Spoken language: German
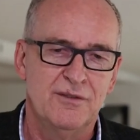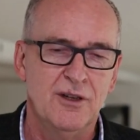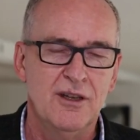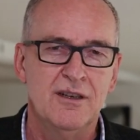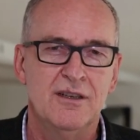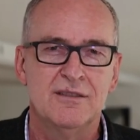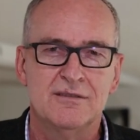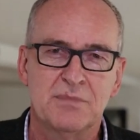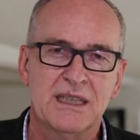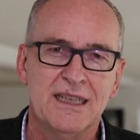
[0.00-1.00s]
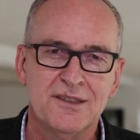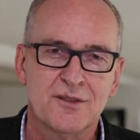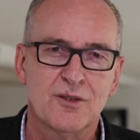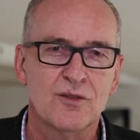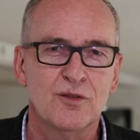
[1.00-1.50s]
voller
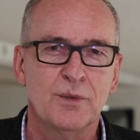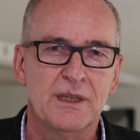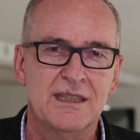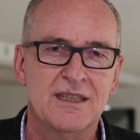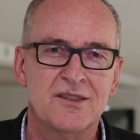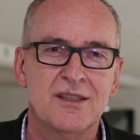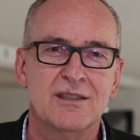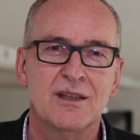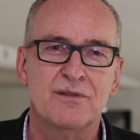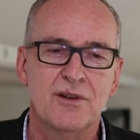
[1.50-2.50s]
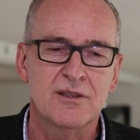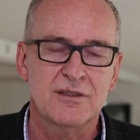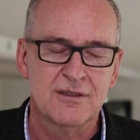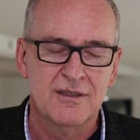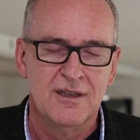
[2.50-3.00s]
Begeisterung über den erzielten Erfolg
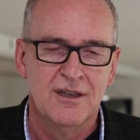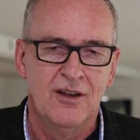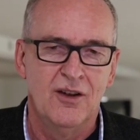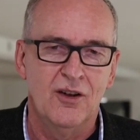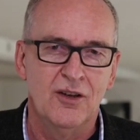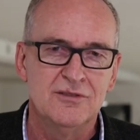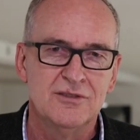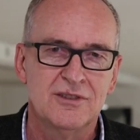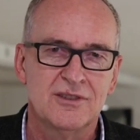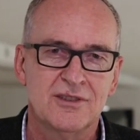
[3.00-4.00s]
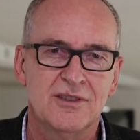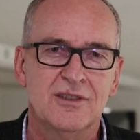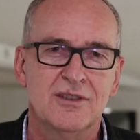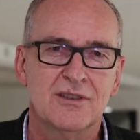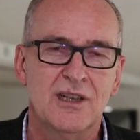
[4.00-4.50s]
und
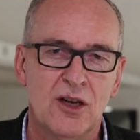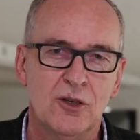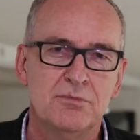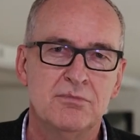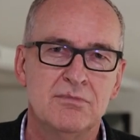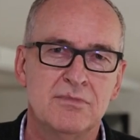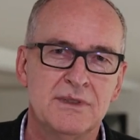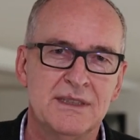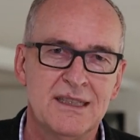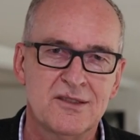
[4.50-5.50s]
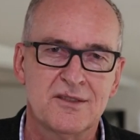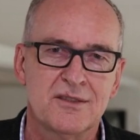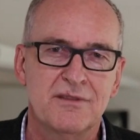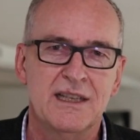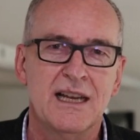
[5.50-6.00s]
äh, glauben,
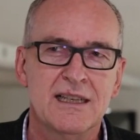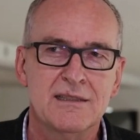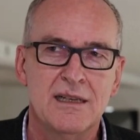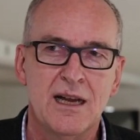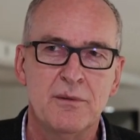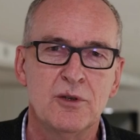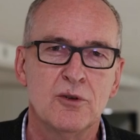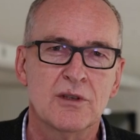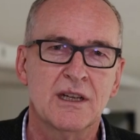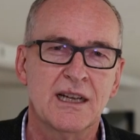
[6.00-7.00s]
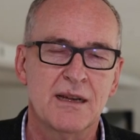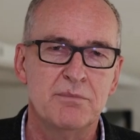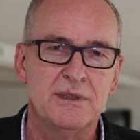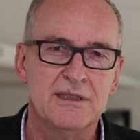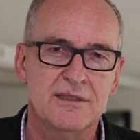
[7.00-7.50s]
jetzt werden die Ärmel
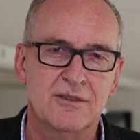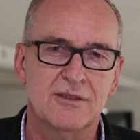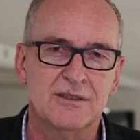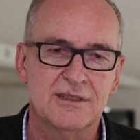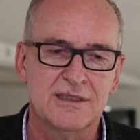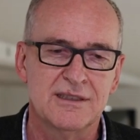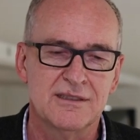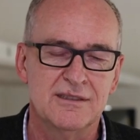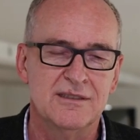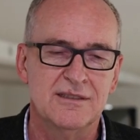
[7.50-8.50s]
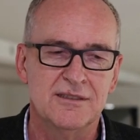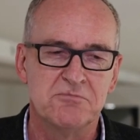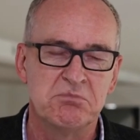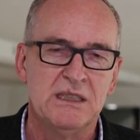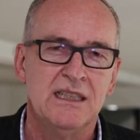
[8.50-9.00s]
hochgekrempelt und
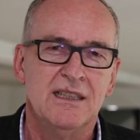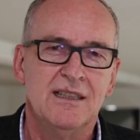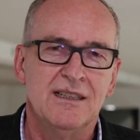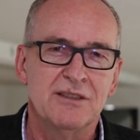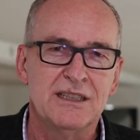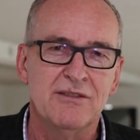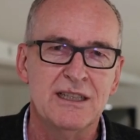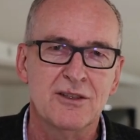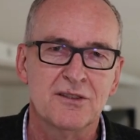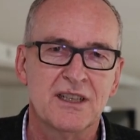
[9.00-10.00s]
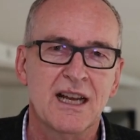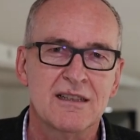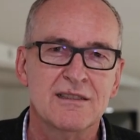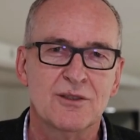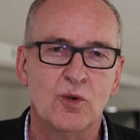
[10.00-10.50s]
äh, wird die Welt aus den
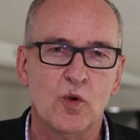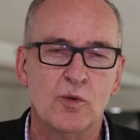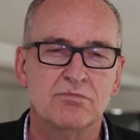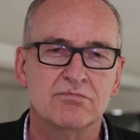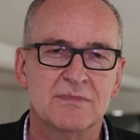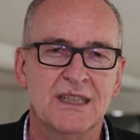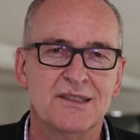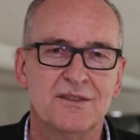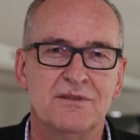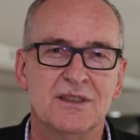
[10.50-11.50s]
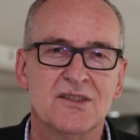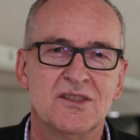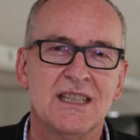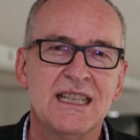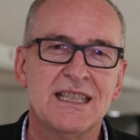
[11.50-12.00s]
Angeln gehoben. Das wird
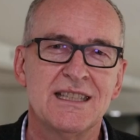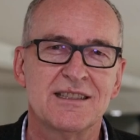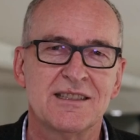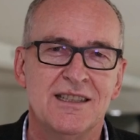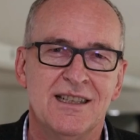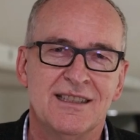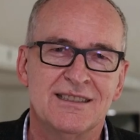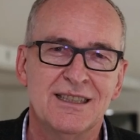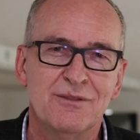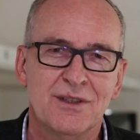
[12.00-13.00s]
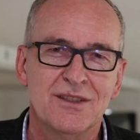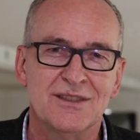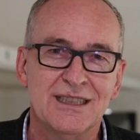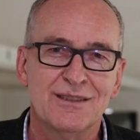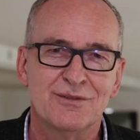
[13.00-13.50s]
sie nicht,
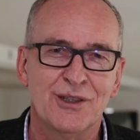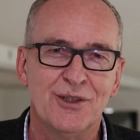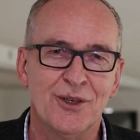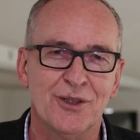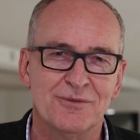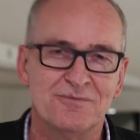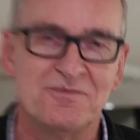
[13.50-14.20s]
jedenfalls nicht von den Neuen.